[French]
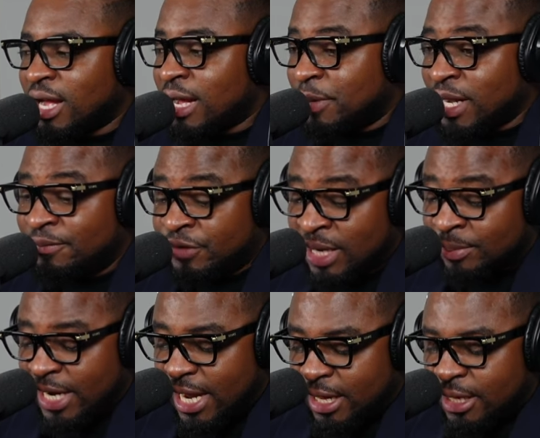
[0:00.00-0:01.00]
après, après,
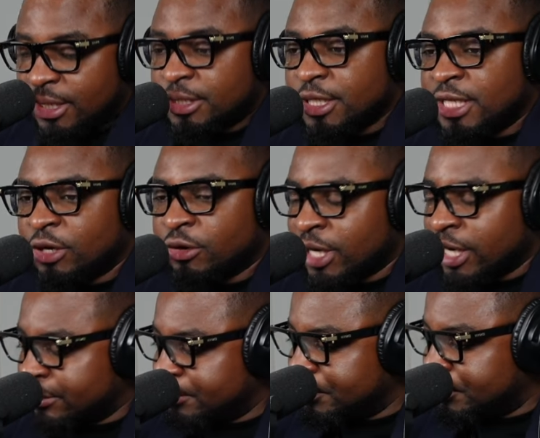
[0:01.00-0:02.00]
après, qui se dialogue
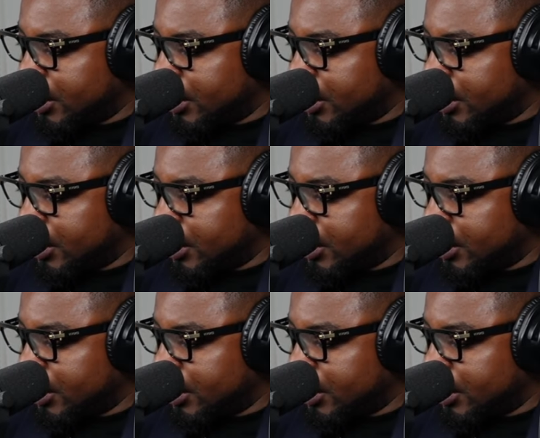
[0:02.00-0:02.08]
là.